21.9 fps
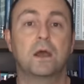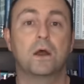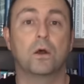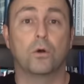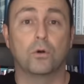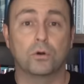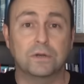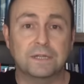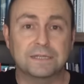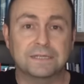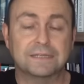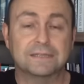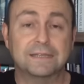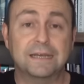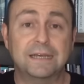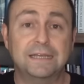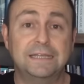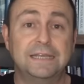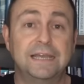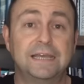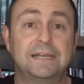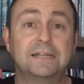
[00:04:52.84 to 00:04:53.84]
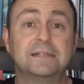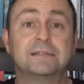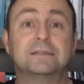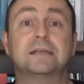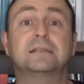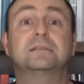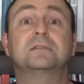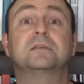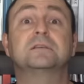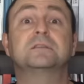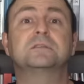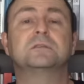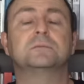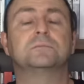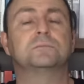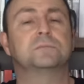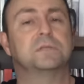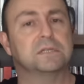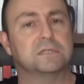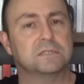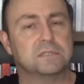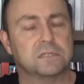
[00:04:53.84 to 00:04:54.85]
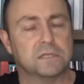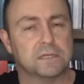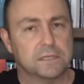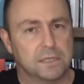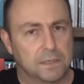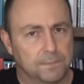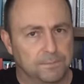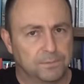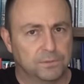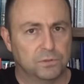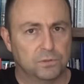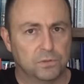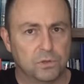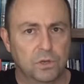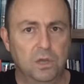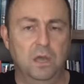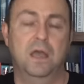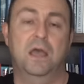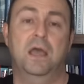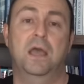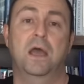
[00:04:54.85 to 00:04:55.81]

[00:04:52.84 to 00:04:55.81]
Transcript: Orada da yerinde teslim testleri yapılıyor.